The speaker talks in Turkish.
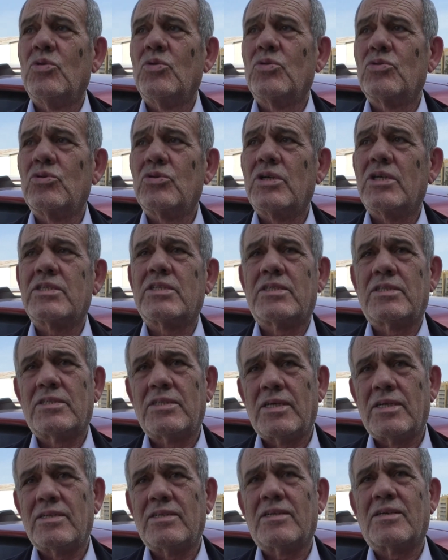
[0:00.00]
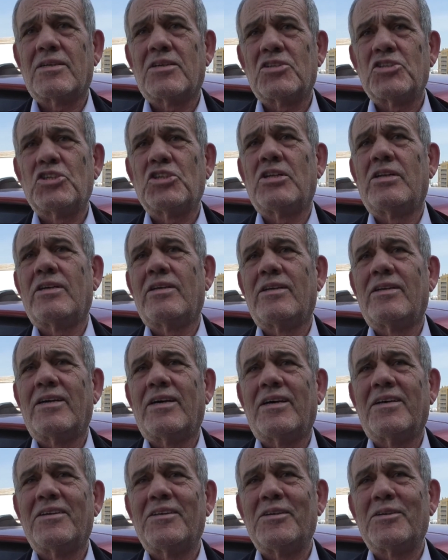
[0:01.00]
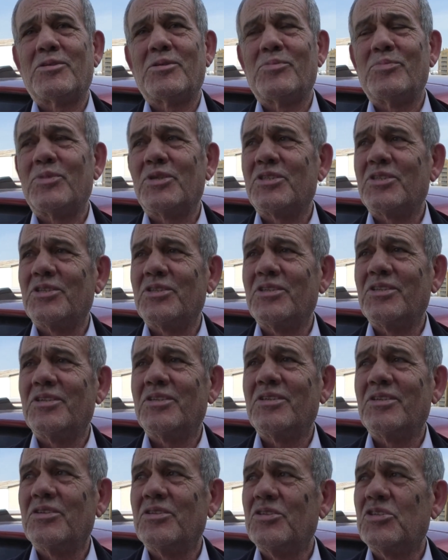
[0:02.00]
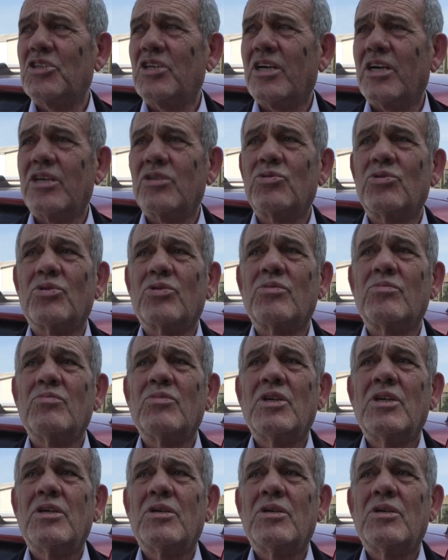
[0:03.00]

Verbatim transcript: Onu da sizlerin aracılığıyla iletilmesini rica ediyorum.